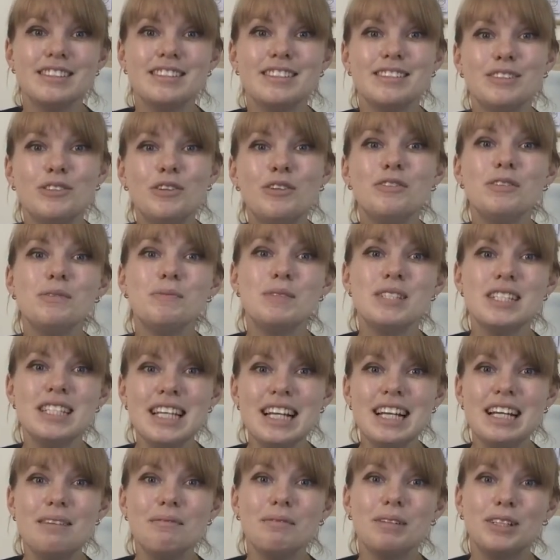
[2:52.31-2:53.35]
новым
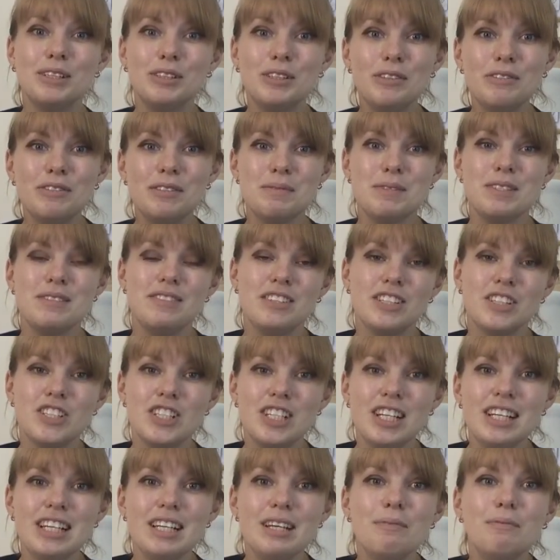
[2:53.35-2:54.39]
целям, к новым
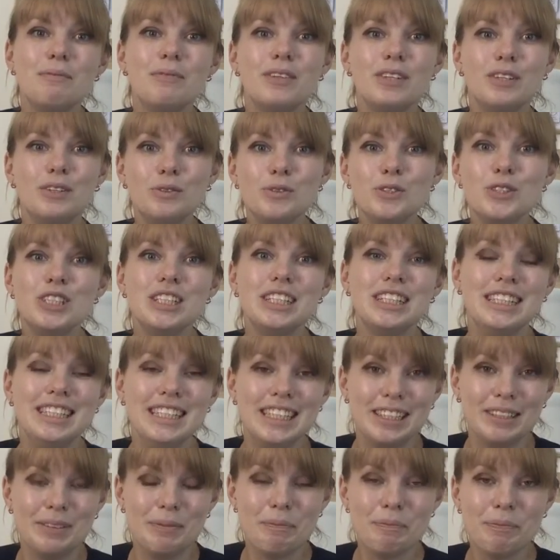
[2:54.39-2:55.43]
свершениям нужных
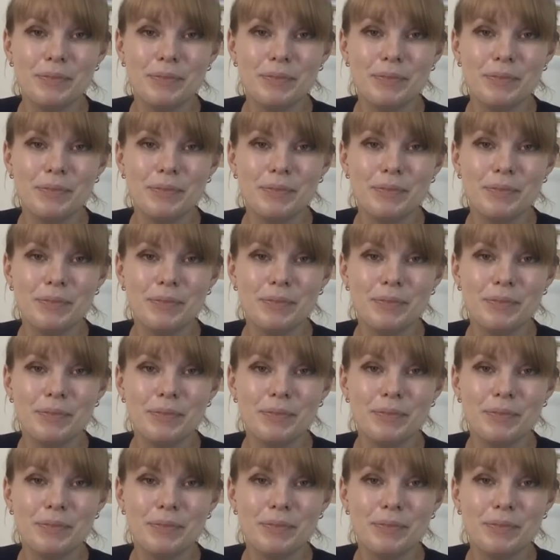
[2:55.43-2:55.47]
дел.